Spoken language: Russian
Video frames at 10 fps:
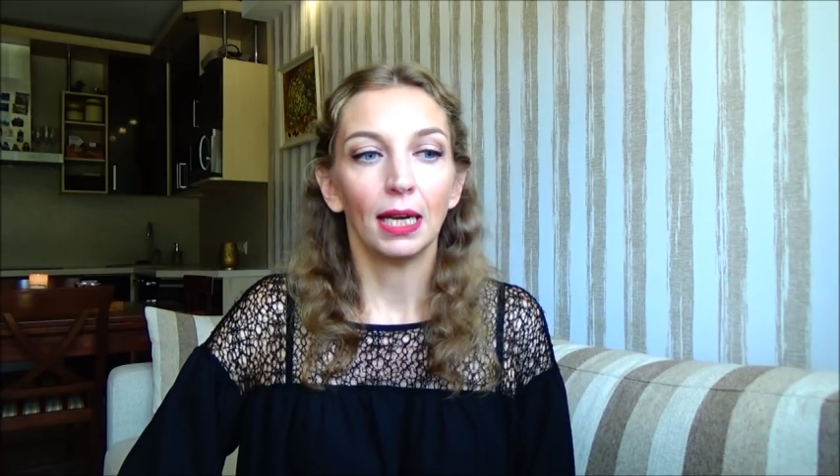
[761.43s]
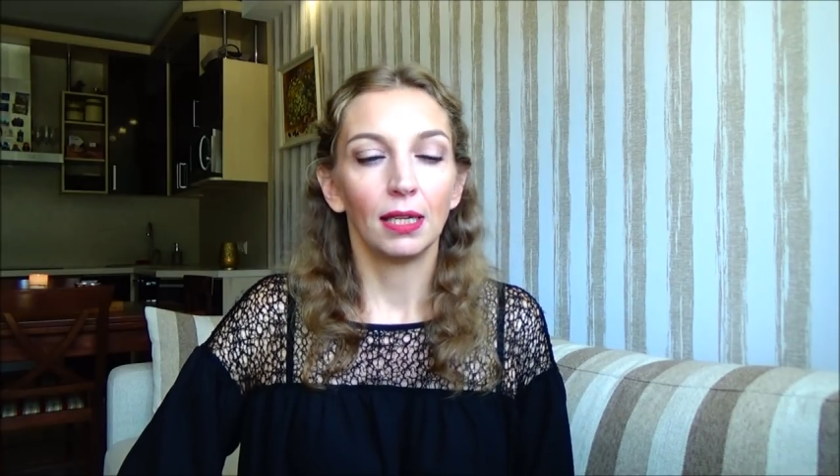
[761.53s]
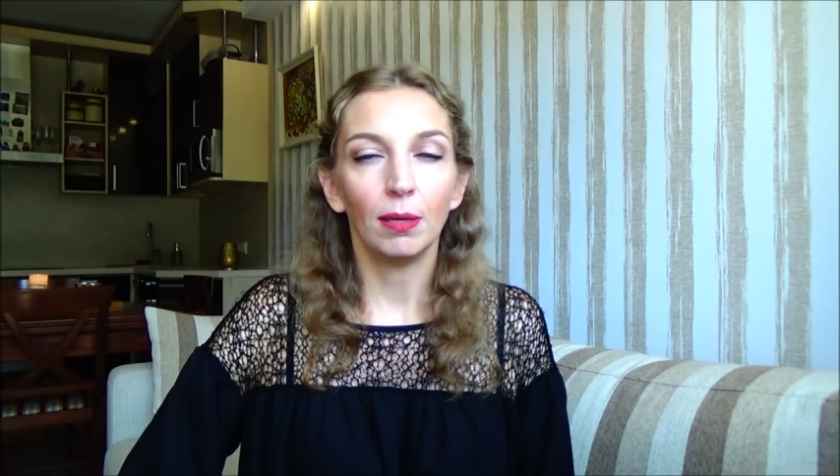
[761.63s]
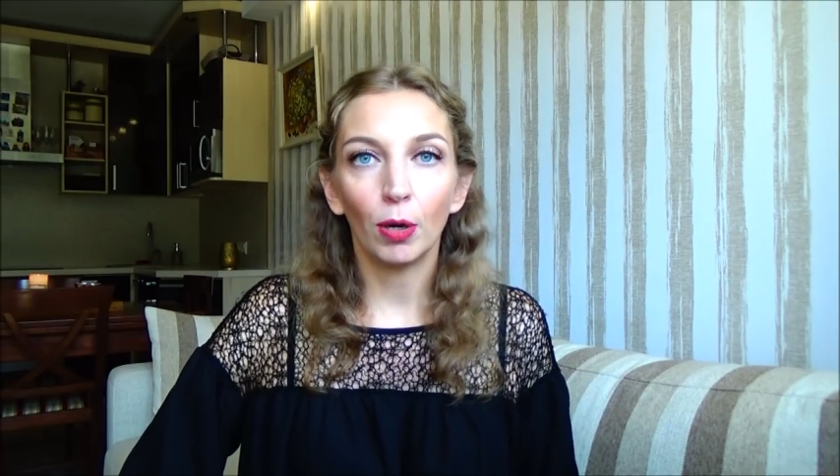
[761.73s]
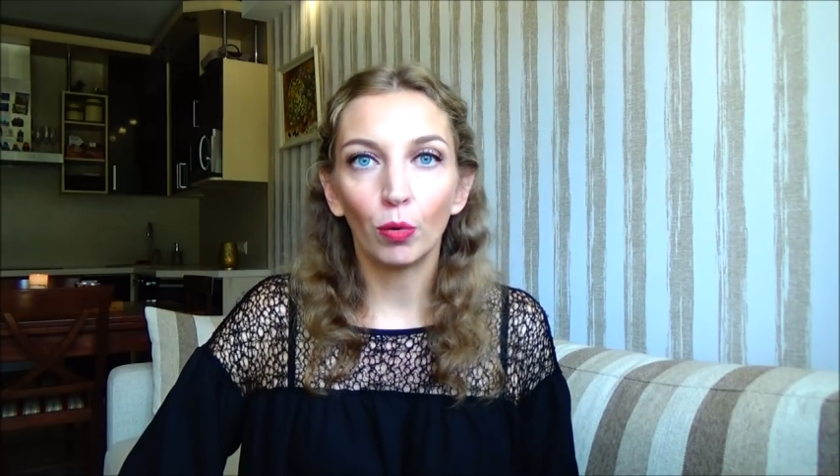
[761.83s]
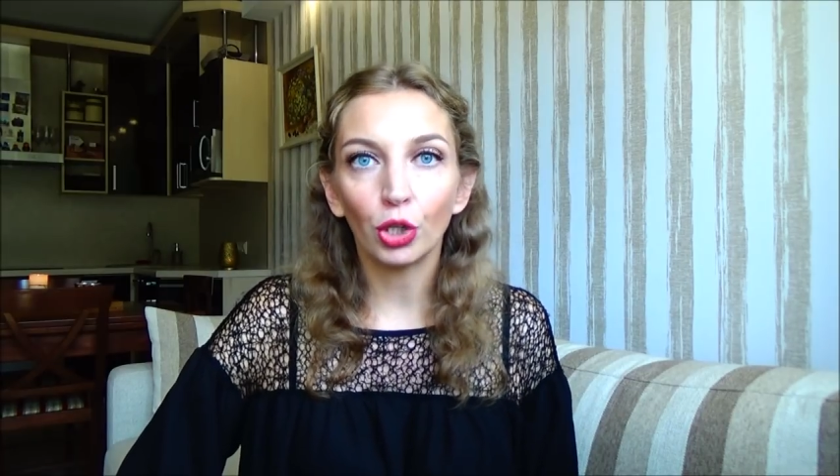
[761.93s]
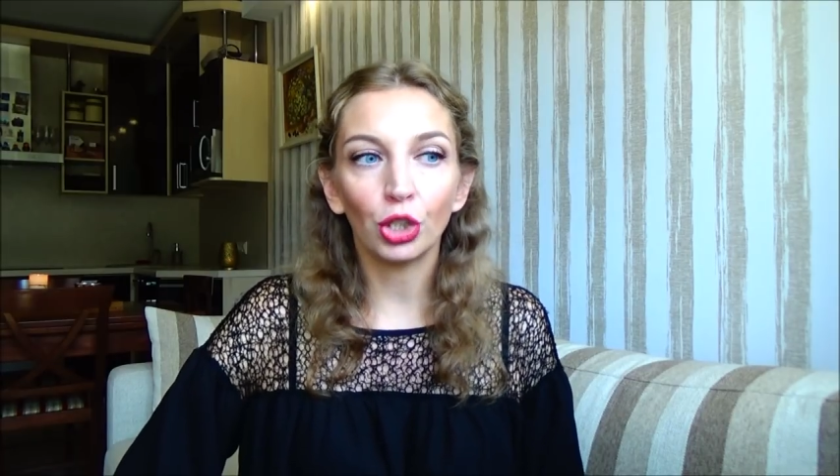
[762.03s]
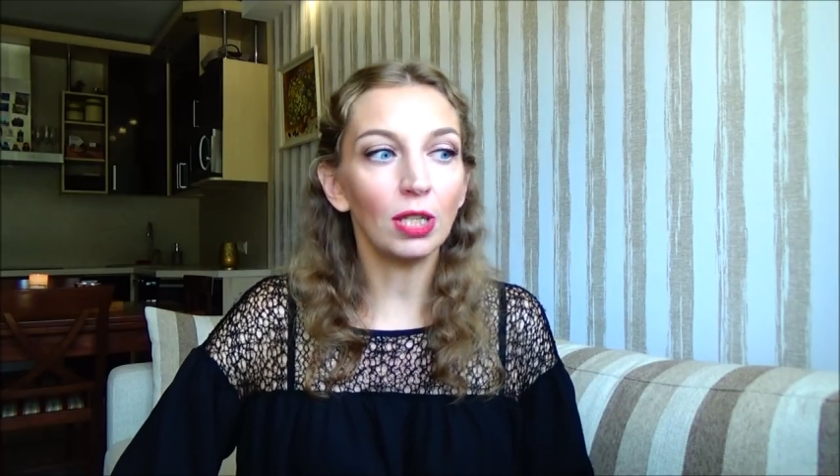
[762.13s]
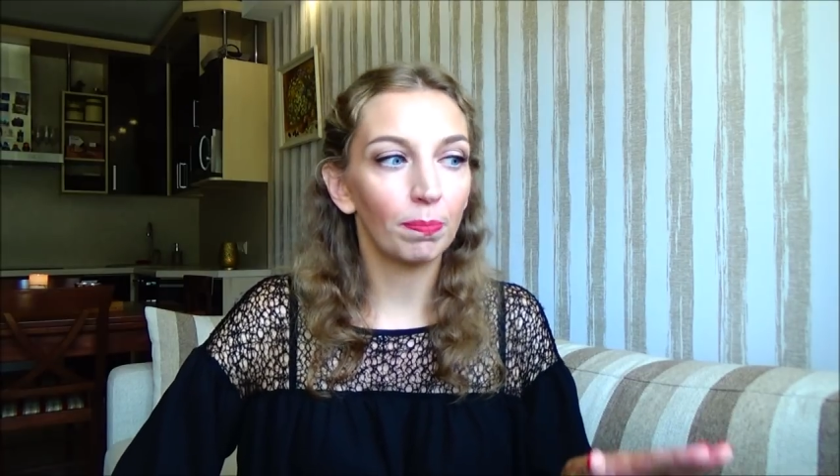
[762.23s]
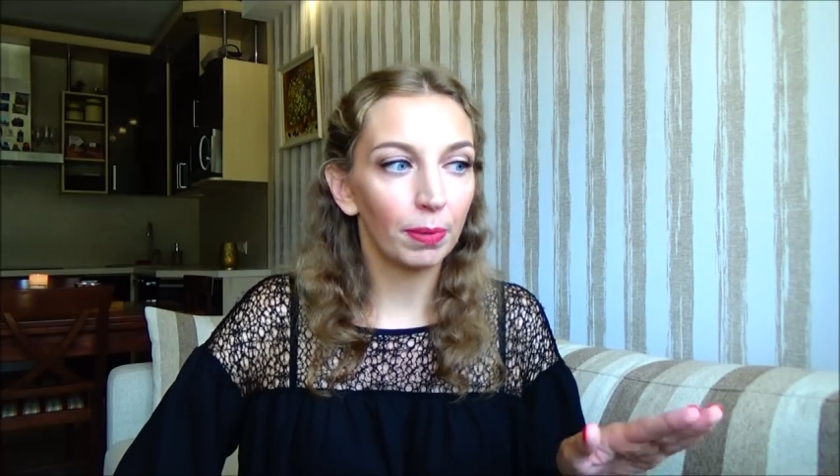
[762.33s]
Не могу
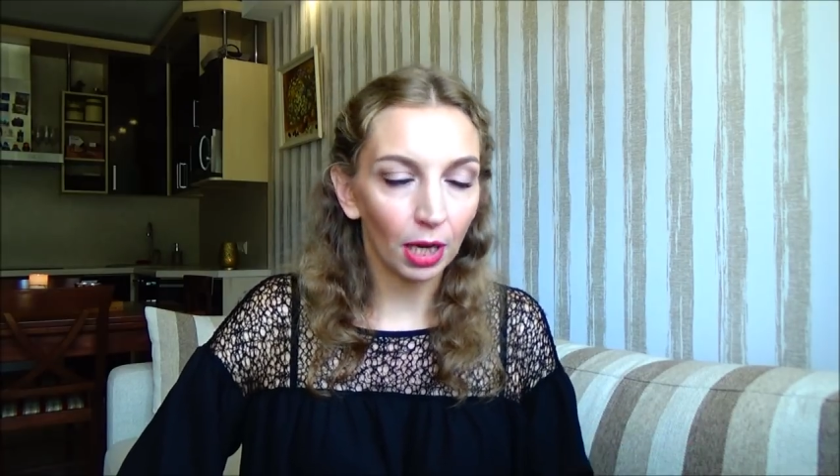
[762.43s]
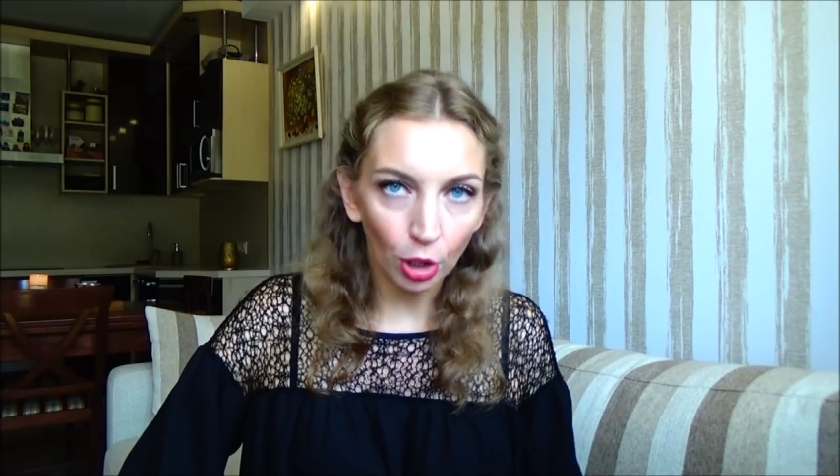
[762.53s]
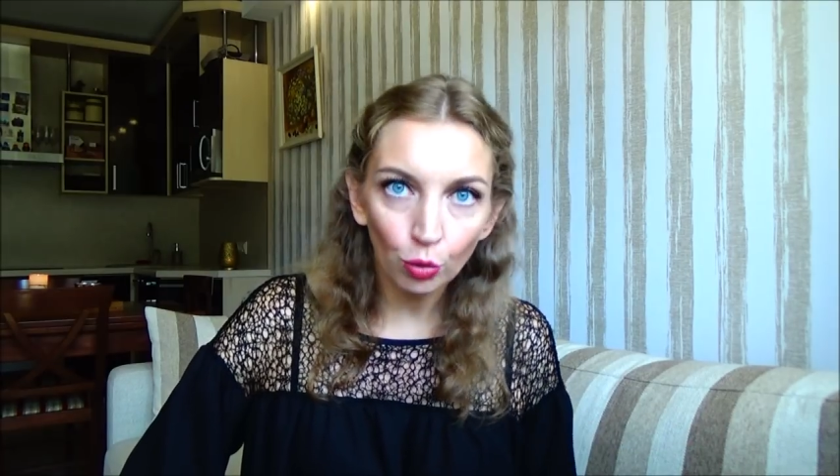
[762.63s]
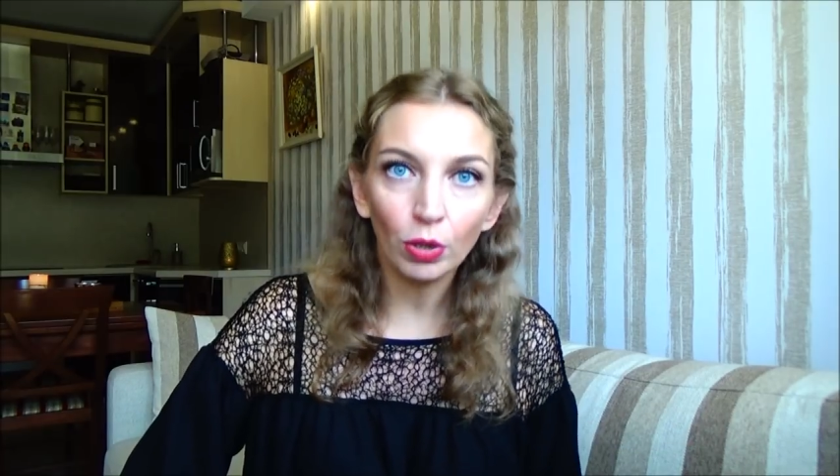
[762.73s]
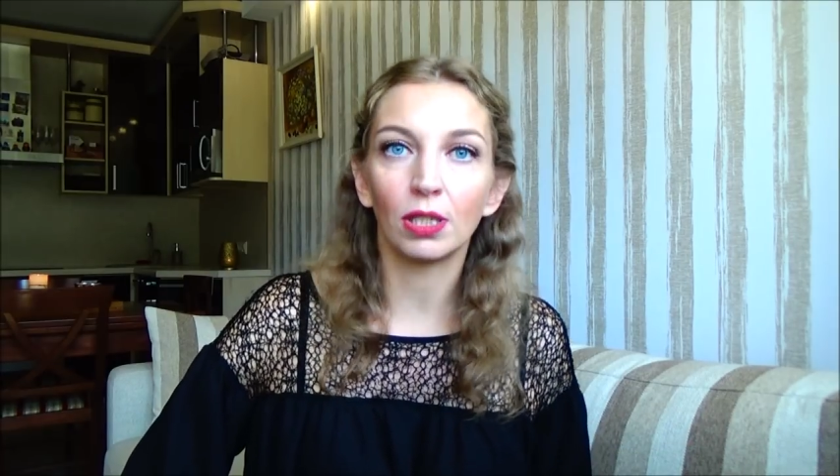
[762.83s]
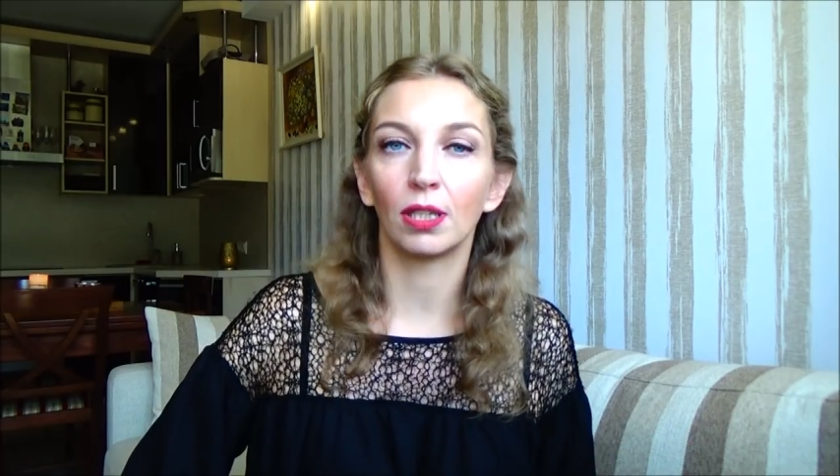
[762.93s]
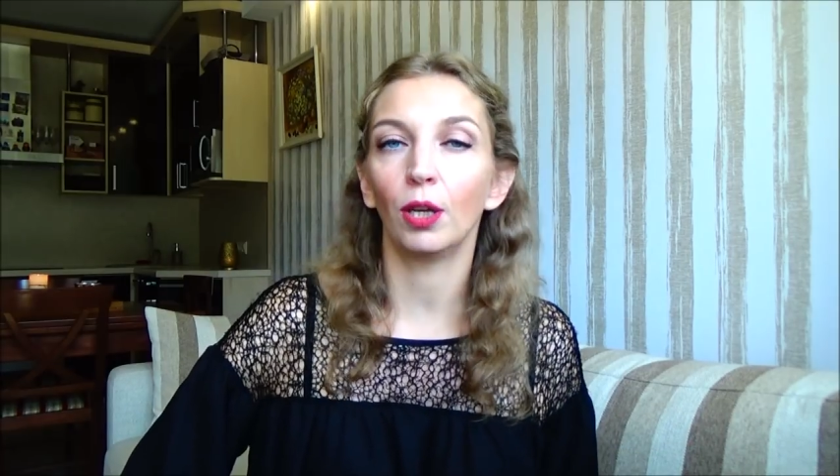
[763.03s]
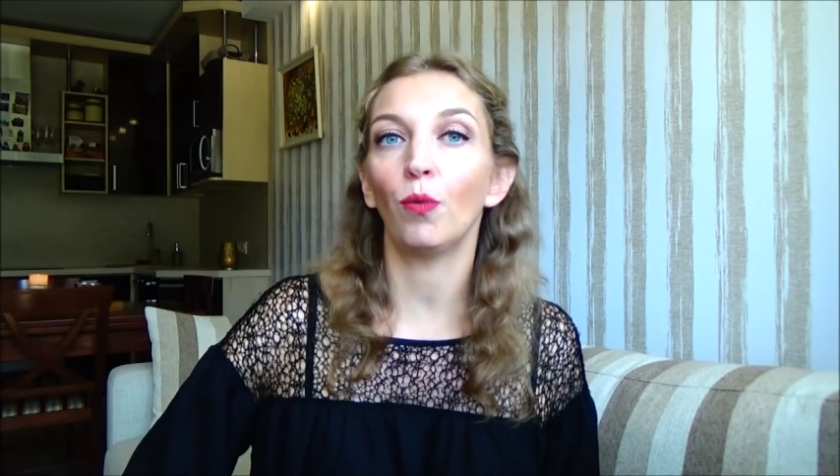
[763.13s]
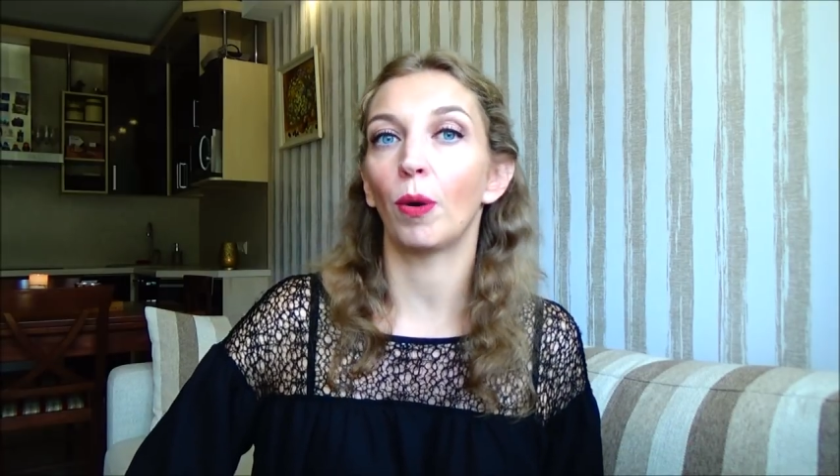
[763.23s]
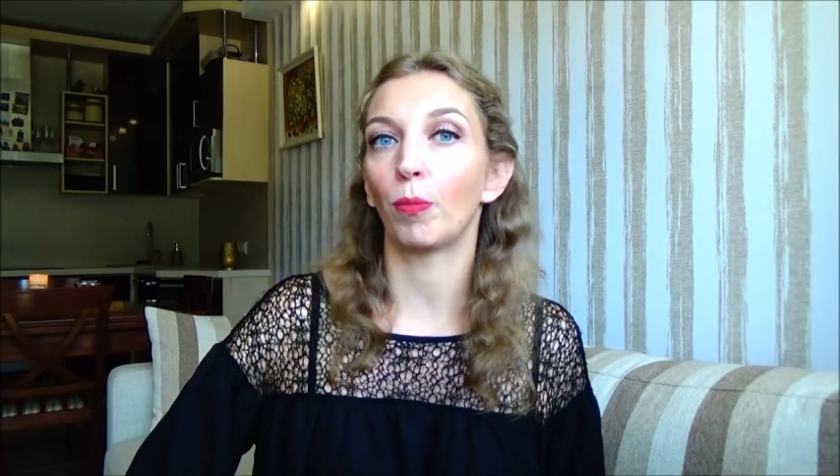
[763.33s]
решить, прихожу и
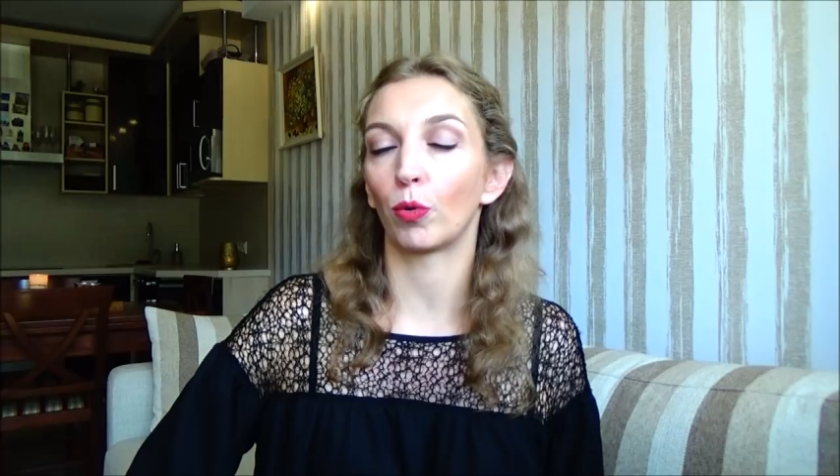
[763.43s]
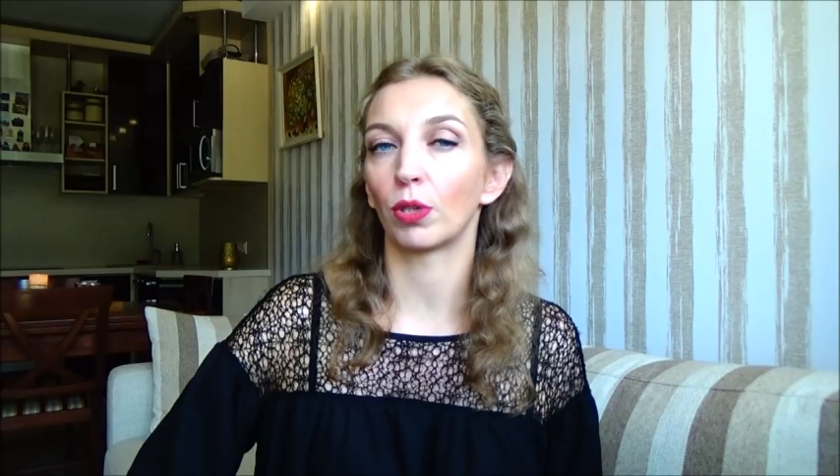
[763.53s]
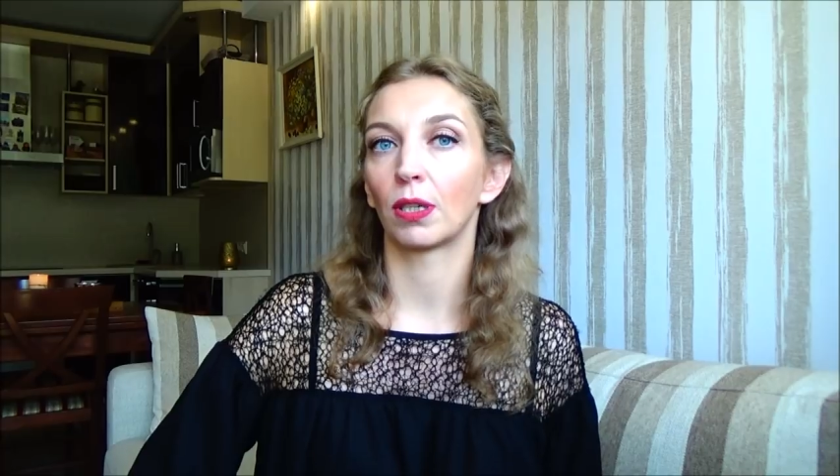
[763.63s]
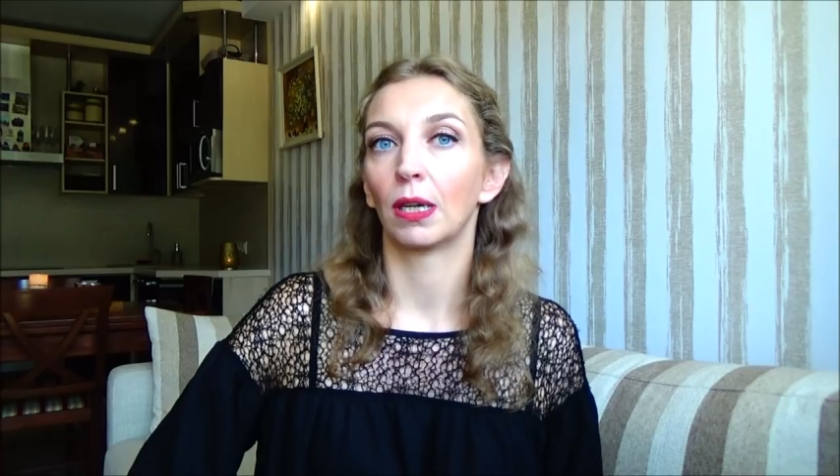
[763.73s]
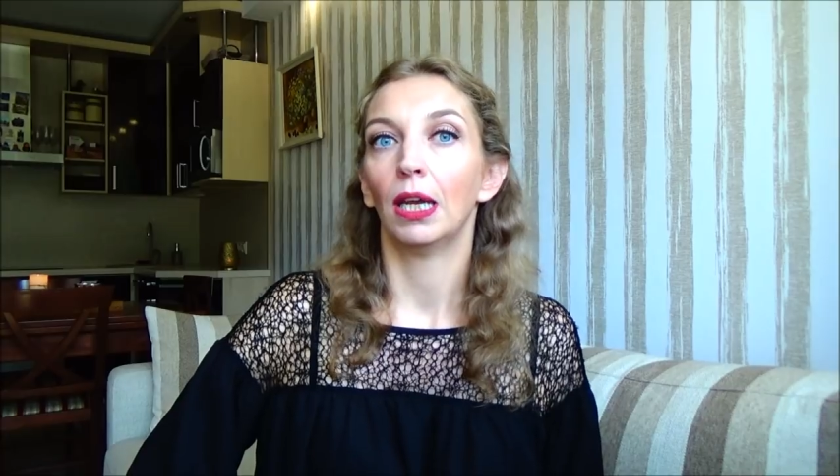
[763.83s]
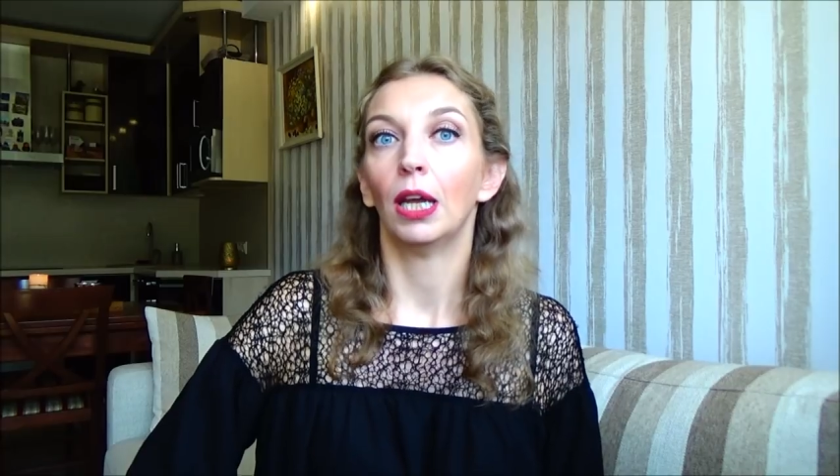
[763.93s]
задаю вопрос.